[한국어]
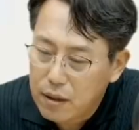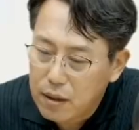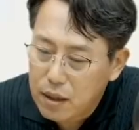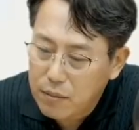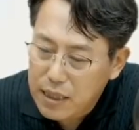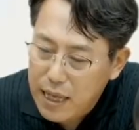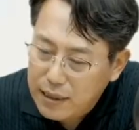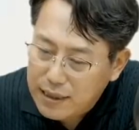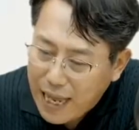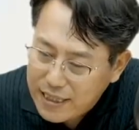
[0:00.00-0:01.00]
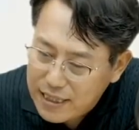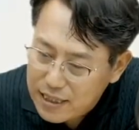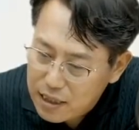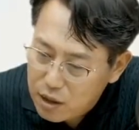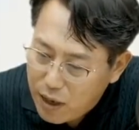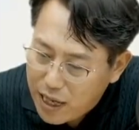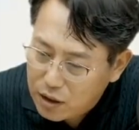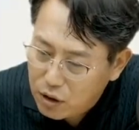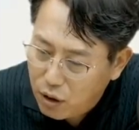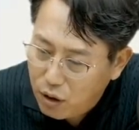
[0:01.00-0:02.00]
그러면 얘가 다시
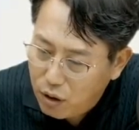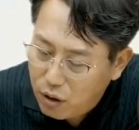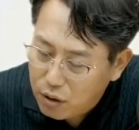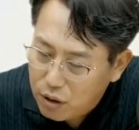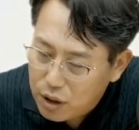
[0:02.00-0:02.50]
와서